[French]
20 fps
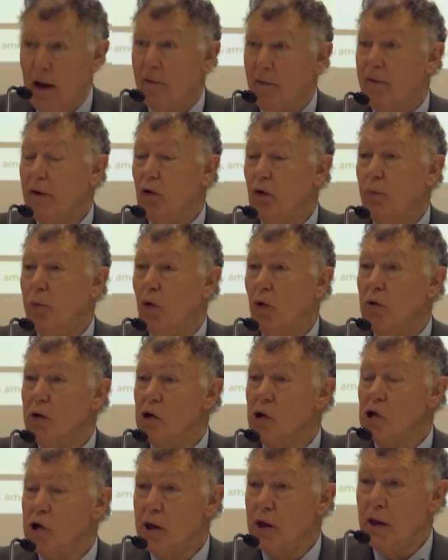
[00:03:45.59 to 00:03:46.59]
afin de
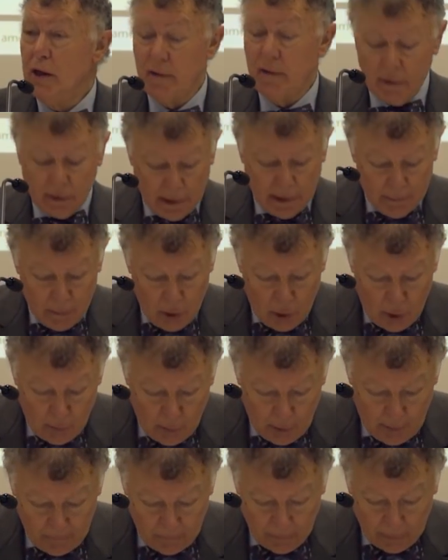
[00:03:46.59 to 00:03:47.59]
protéger les États
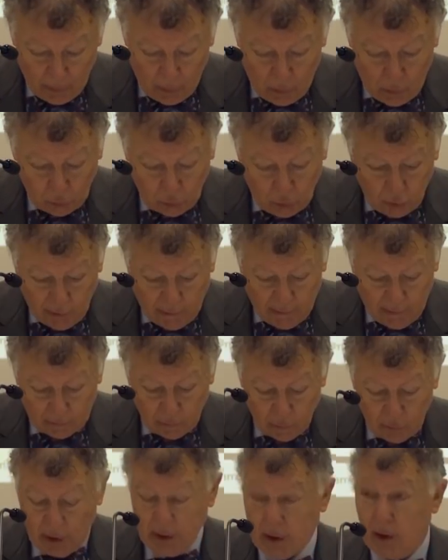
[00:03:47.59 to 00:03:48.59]
membres contre les
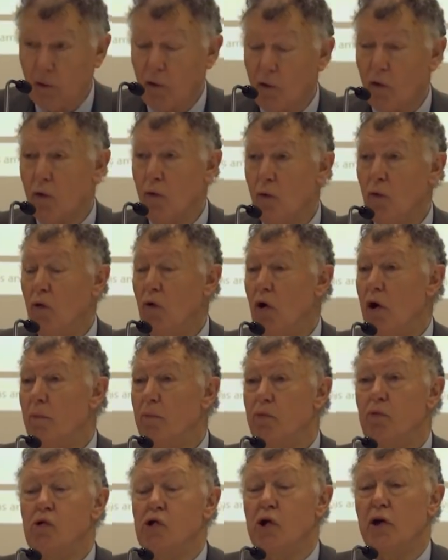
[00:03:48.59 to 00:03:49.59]
actes d'agression et
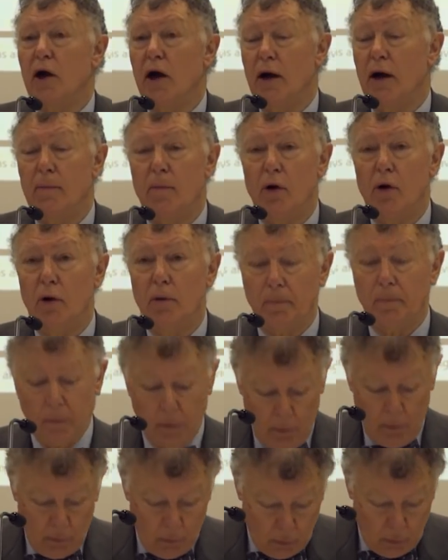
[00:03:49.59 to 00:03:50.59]
plus généralement
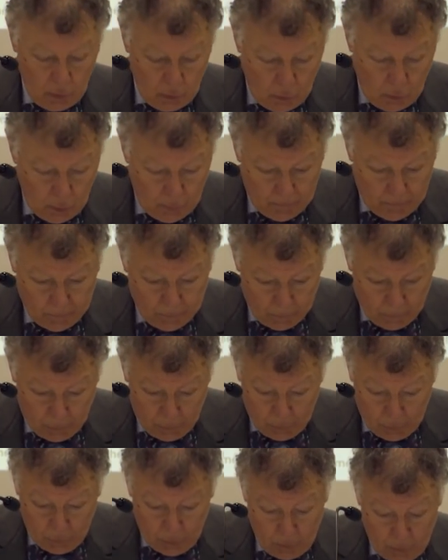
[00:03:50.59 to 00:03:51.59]
de
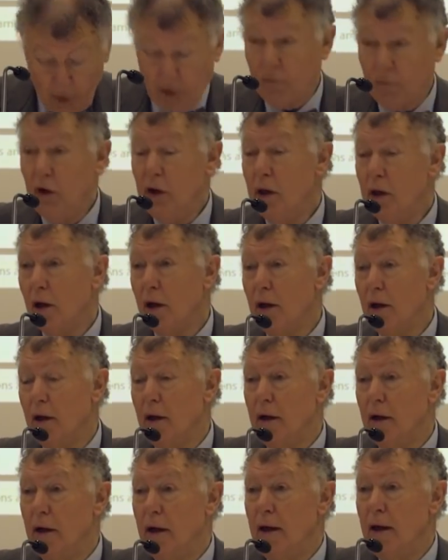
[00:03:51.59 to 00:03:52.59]
euh, prévenir
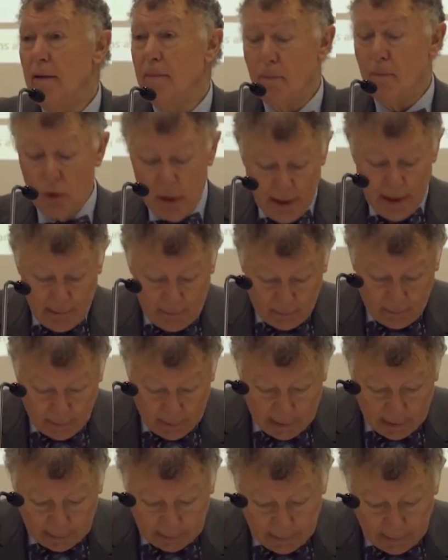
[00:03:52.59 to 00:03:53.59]
les menaces et